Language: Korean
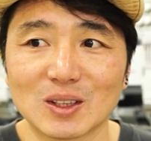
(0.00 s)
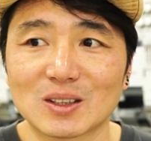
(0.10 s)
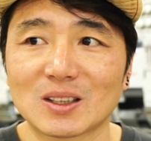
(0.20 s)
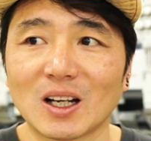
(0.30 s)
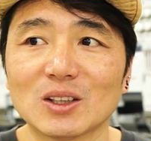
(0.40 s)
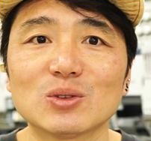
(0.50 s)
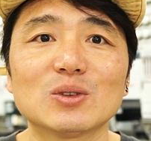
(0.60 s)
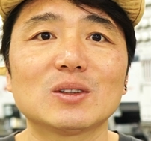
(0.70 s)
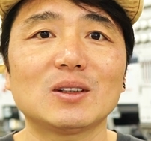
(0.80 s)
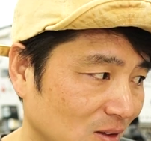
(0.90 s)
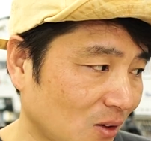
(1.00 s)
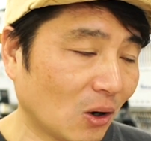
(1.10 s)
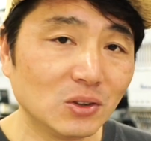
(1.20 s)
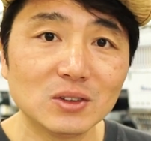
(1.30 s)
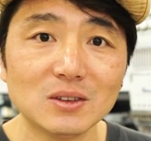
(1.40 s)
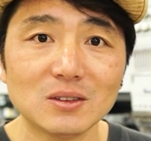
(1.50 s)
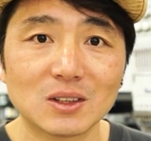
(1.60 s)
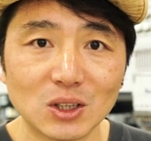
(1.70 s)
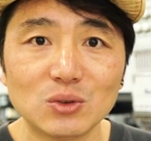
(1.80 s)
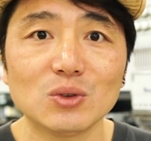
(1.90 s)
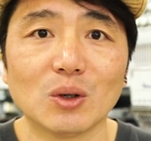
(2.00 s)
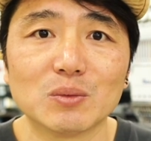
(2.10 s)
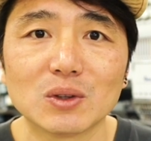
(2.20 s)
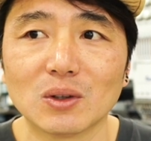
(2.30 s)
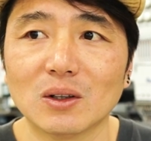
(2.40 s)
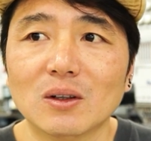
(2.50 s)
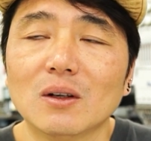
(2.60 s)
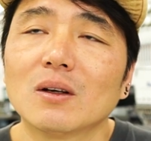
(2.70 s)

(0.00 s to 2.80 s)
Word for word: 제 자수를 거는 기술이 없는 거예요.